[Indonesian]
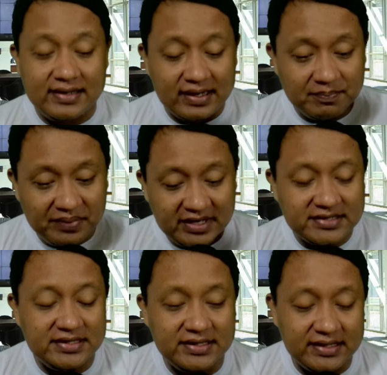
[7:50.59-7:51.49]
dan
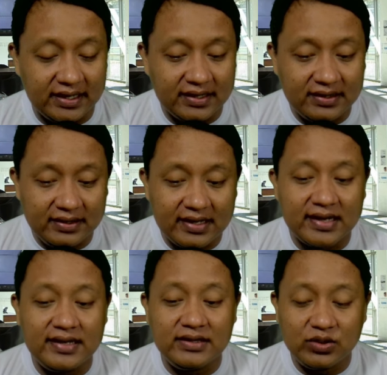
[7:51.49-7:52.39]
presiden ya
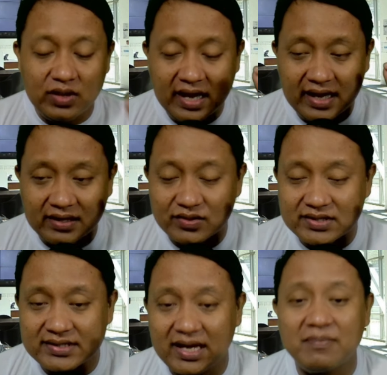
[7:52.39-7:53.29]
itu harus
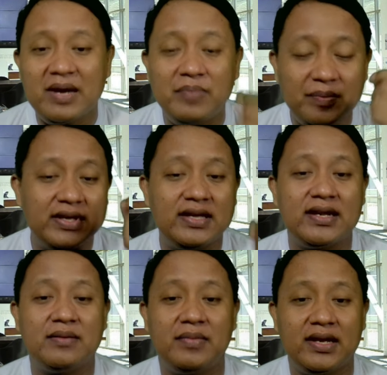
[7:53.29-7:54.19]
sama
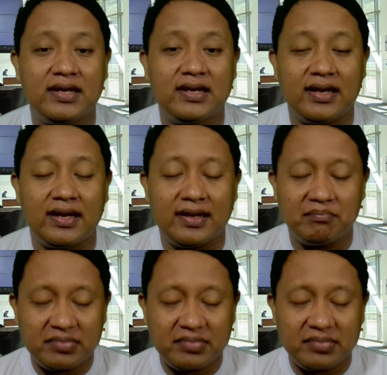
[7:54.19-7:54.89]
pemikiran mereka